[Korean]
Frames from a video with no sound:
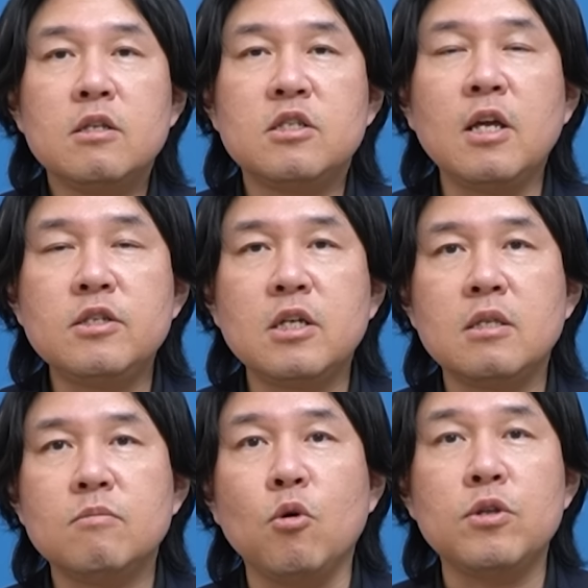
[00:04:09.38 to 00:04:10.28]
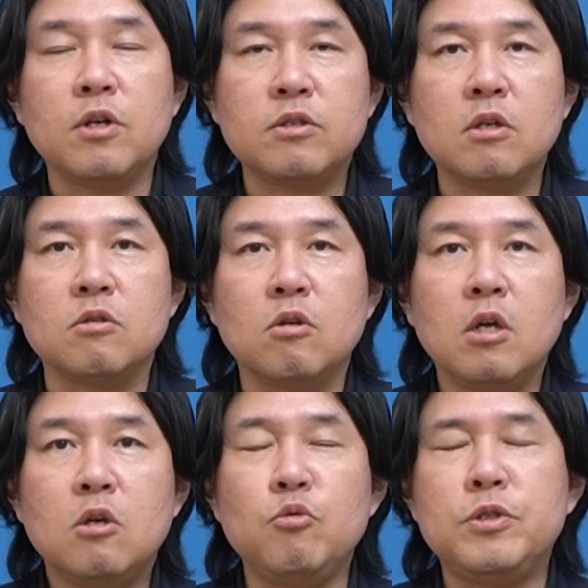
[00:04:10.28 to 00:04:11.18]
지난 시간 보여드렸던
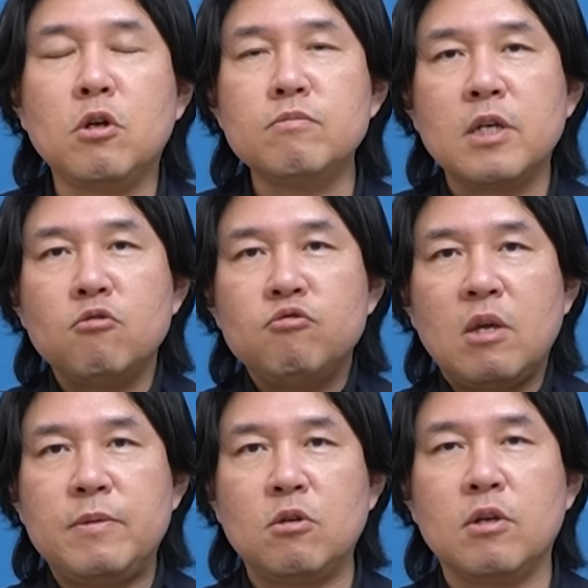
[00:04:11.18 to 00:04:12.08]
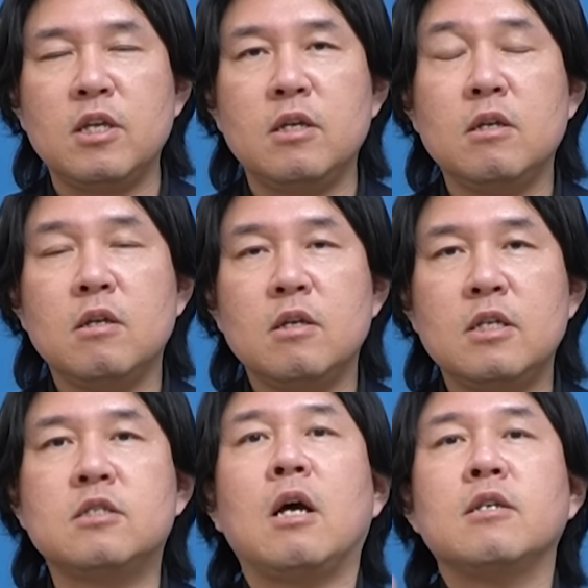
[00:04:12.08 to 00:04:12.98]
위트컴 장군의 비석이
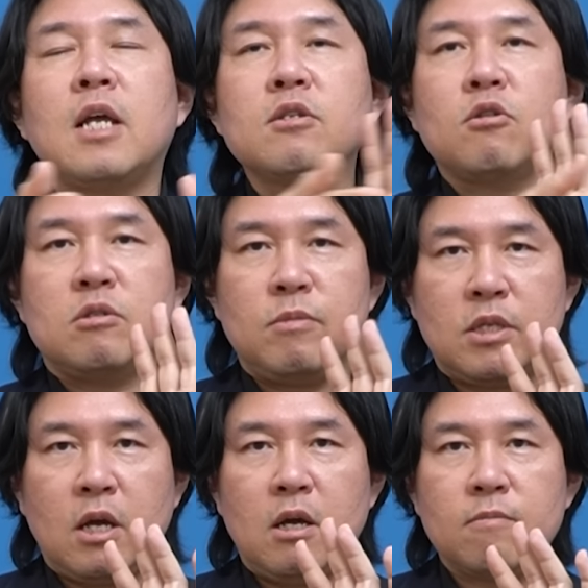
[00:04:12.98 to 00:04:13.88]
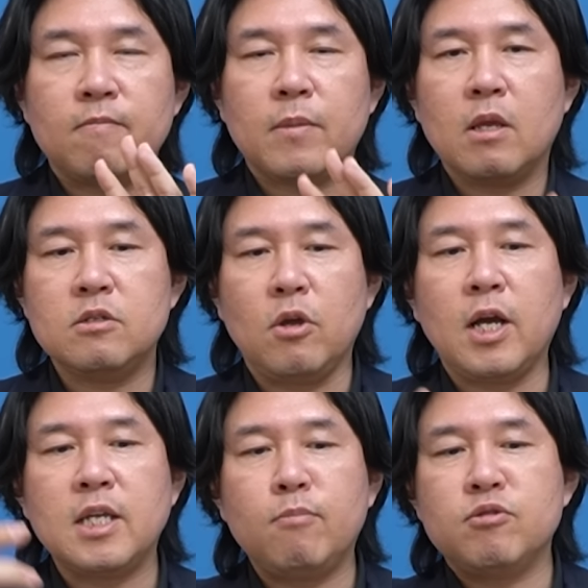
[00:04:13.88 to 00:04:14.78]
있다가 사라졌습니다.
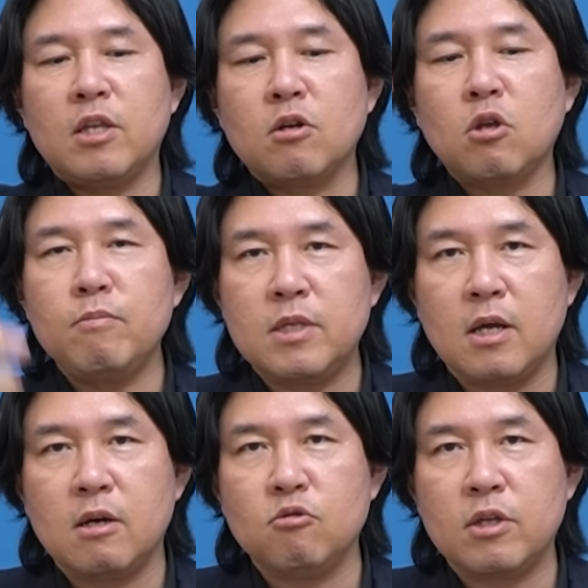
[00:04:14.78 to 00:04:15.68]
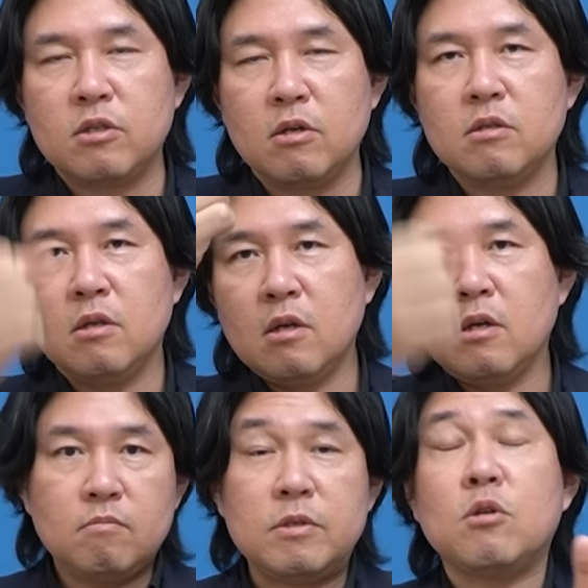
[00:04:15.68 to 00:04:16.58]
여기가 이게 부산역 터입니다 라고 했던
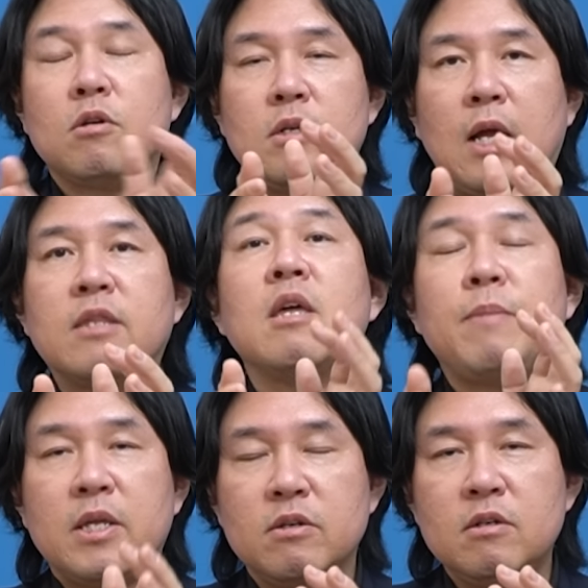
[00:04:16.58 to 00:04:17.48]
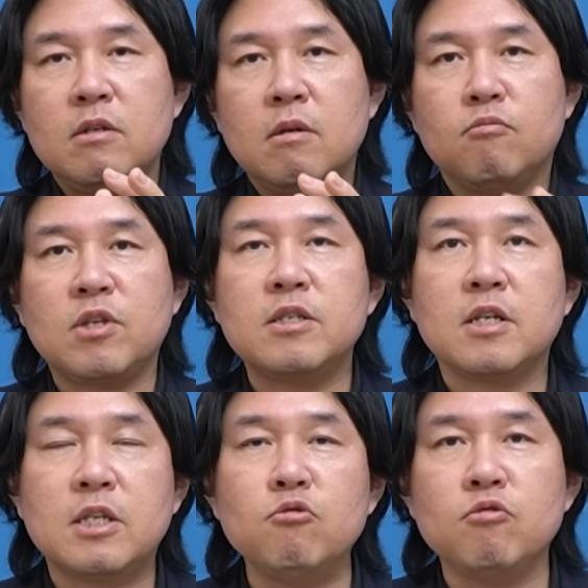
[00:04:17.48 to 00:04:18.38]
비석 안내판을 부산시가
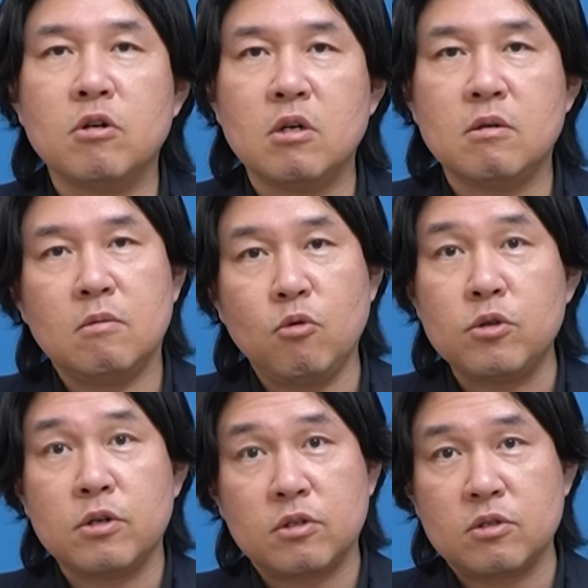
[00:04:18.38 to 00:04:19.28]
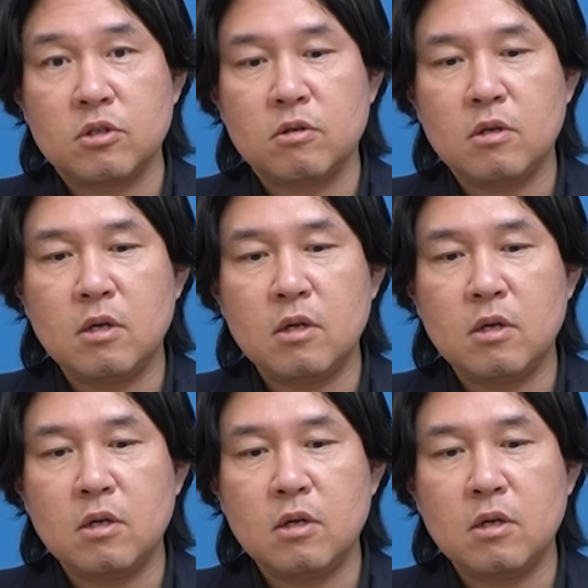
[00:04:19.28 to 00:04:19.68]
세운 거를 보여드렸었죠.